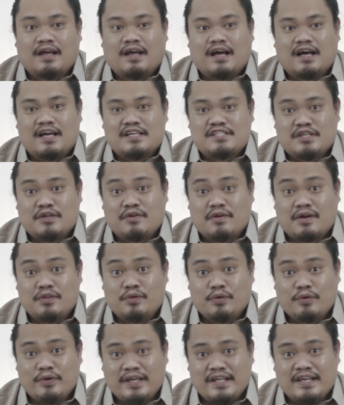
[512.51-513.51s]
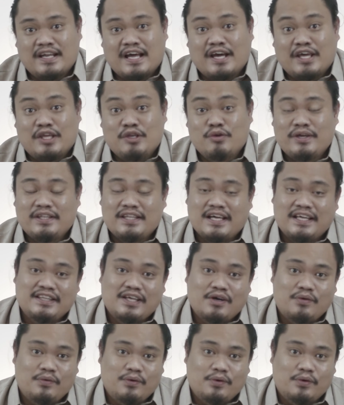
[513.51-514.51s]
uh, siguraduhin na ang inyong
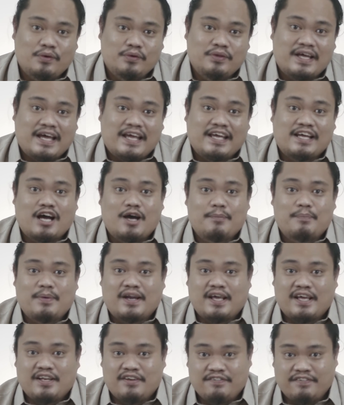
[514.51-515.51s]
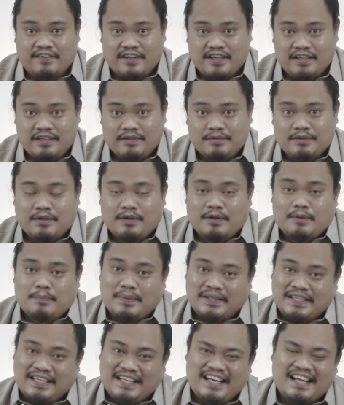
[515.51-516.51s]
ita-download ay copyright free.
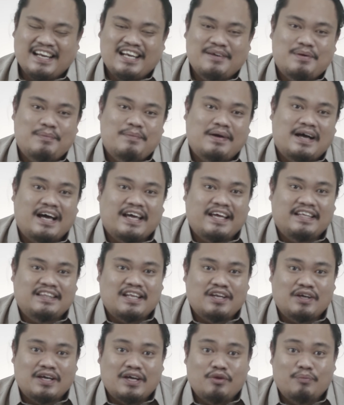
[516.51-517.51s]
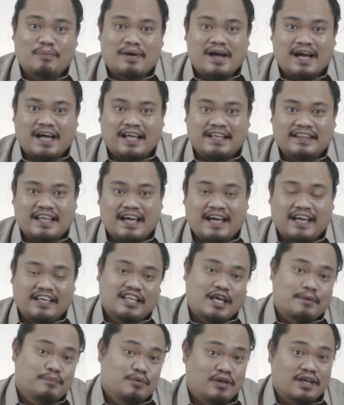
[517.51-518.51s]
Madali lang naman makakita ng ganung mga kanta.
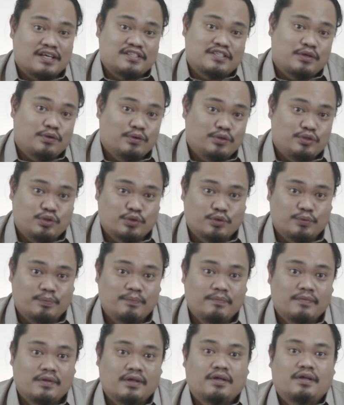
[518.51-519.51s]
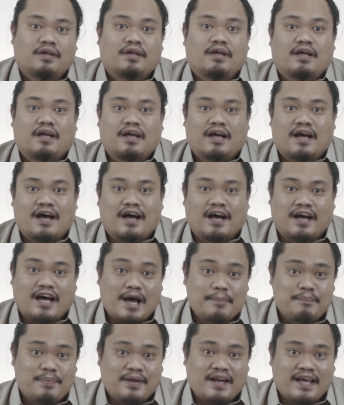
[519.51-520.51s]
I-type nyo lang sa YouTube, uh,
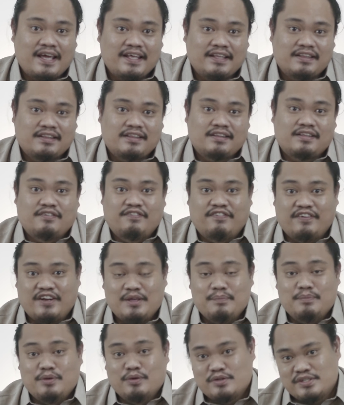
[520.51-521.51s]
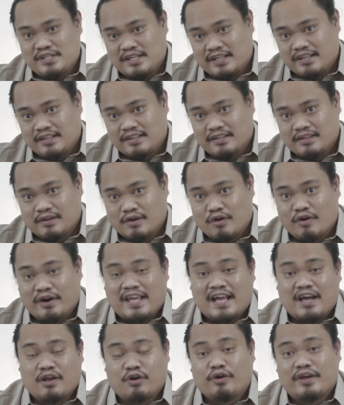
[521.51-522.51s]
copyright free music o
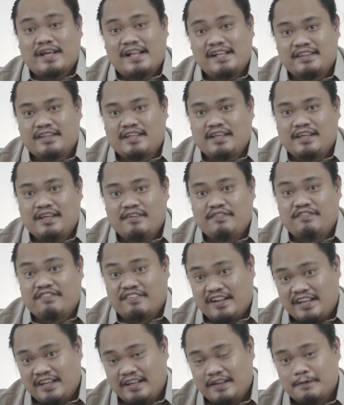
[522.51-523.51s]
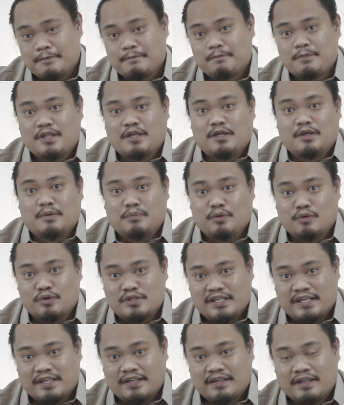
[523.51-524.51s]
kaya royalty free
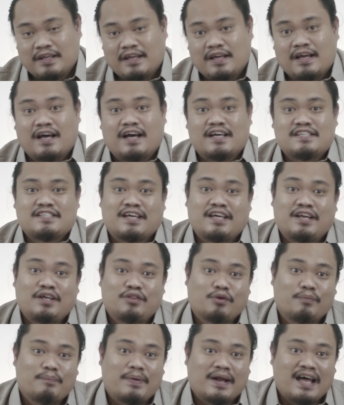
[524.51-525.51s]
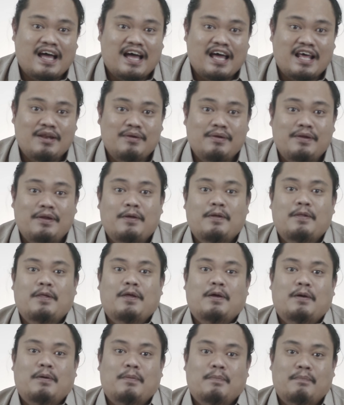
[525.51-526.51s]
music. Uh, sa ganitong paraan,
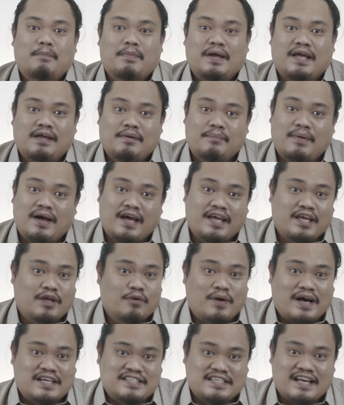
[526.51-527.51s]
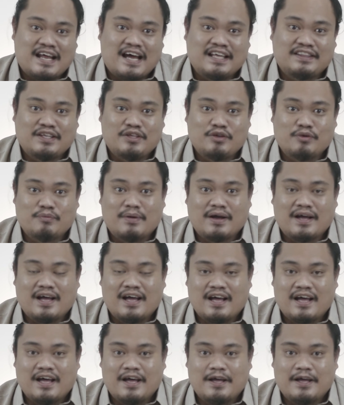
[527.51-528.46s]
may maiiwasan natin yung mga